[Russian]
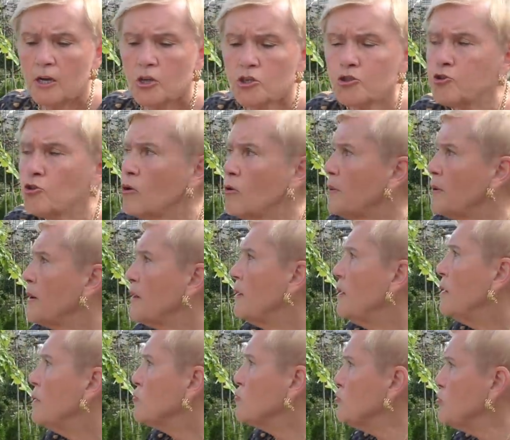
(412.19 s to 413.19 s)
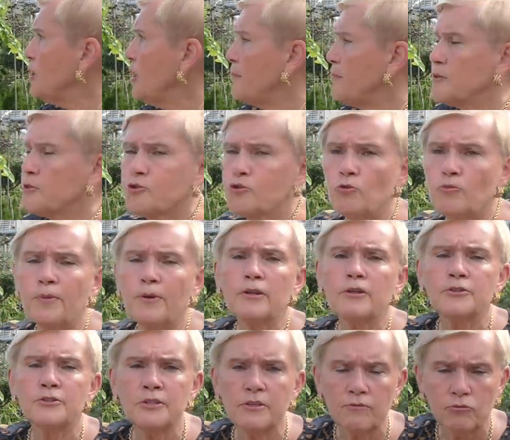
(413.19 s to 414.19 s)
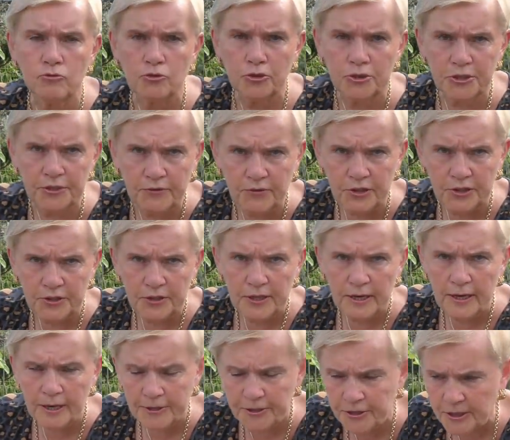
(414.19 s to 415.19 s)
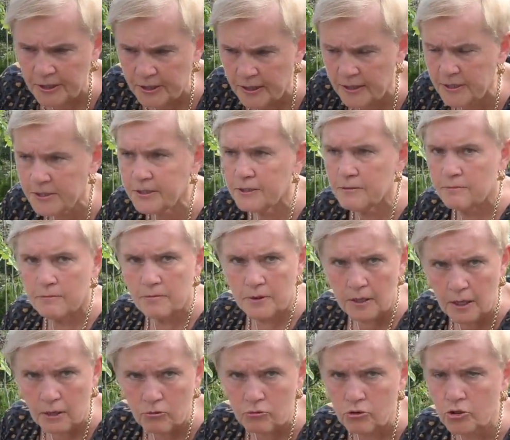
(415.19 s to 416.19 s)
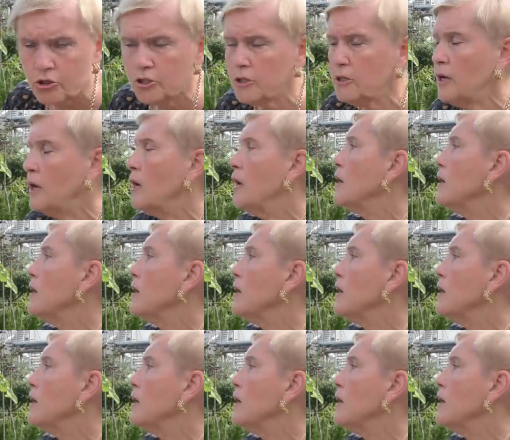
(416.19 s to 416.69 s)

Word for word: чтобы туда поступал дневной свет, это раз, хороший,